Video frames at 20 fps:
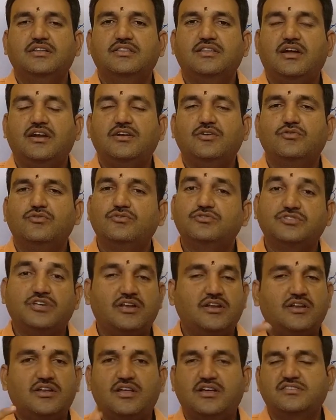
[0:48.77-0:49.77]
దాంట్లో
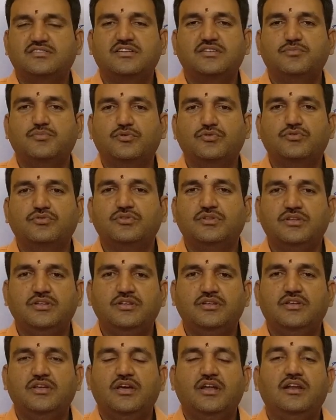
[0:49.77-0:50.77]
చాలా లాస్ అయిపోతుంది
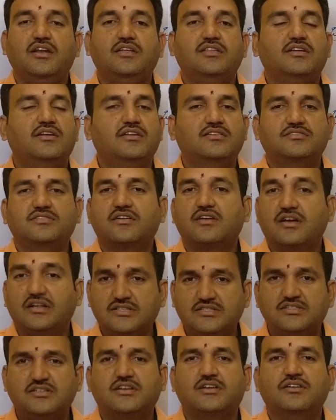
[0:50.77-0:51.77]
లేదంటే అసలు
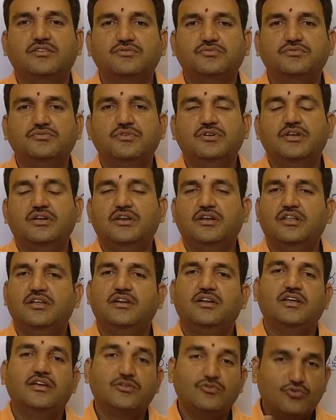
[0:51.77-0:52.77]
కలిసి రాదు
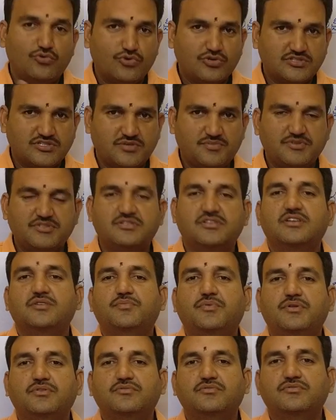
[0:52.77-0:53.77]
లేదంటే ఏదో ఒక సమస్య
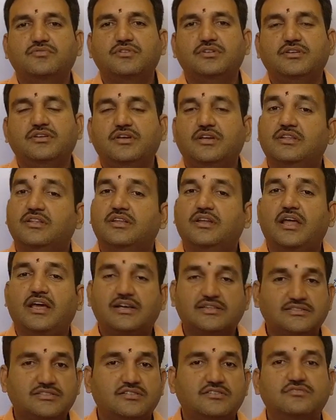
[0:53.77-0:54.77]
ఏర్పడుతుంది ఏదైనా
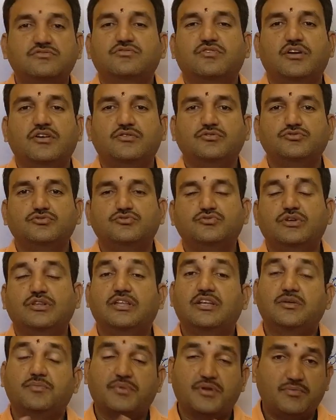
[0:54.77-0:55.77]
యాక్సిడెంట్స్ కావచ్చు
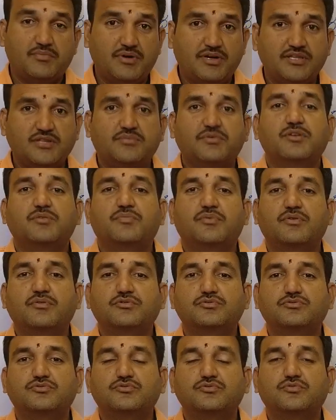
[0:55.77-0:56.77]
ఏదైనా ప్రమాదం
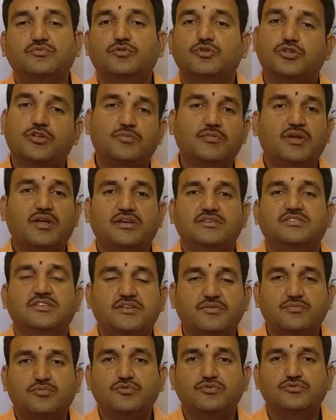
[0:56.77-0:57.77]
ఏర్పడవచ్చు మొత్తం లాస్
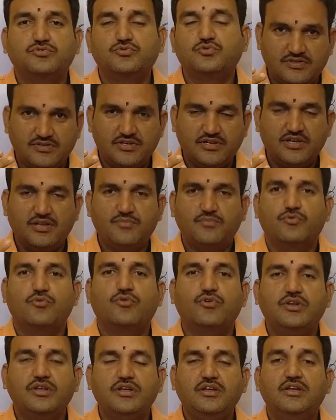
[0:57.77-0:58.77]
అయిపోవచ్చు
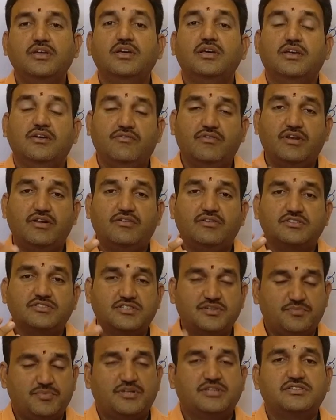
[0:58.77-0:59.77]
వెళ్ళమ్ముకొని
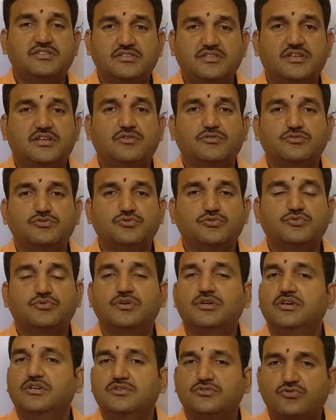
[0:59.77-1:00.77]
వెళ్ళవలసిన పరిస్థితి రావచ్చు
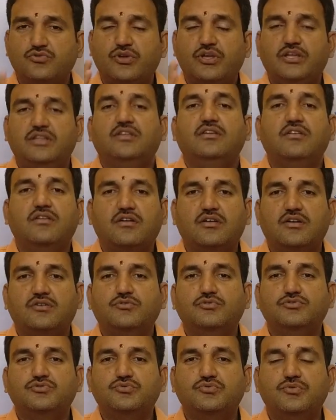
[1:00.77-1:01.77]
సో ఏదైనా
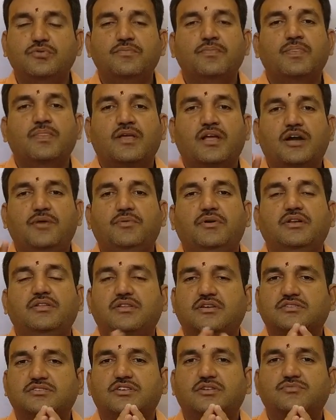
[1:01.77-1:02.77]
కావచ్చు కాబట్టి
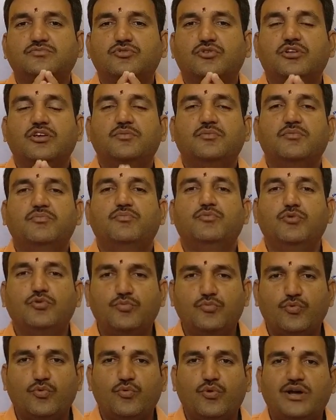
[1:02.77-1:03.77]
దక్షిణం జోలికి మేము
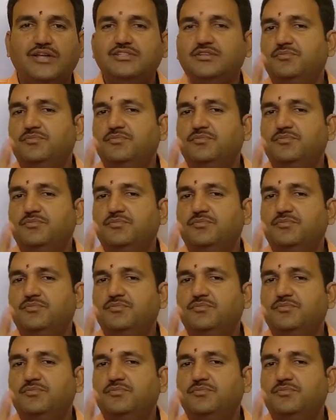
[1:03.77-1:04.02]
పోము అని